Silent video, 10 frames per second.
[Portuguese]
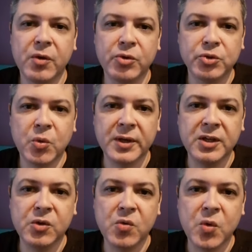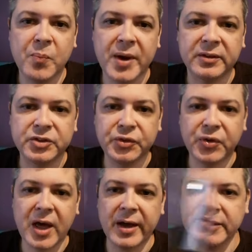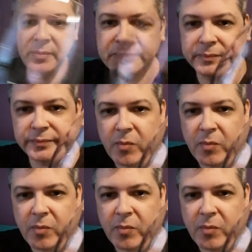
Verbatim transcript: Eu estou aqui com o Perto de Fly